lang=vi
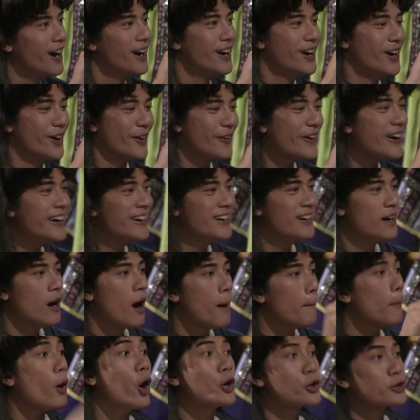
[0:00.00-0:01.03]
Ờ, à, được,
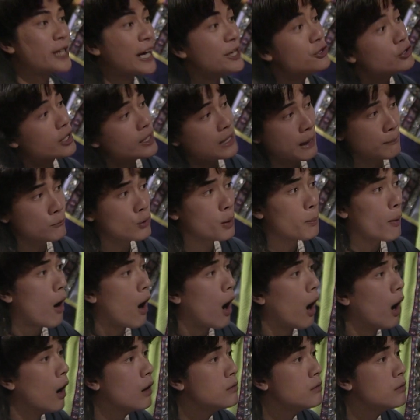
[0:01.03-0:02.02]
nhưng mà Quỳnh phải trông chừng muội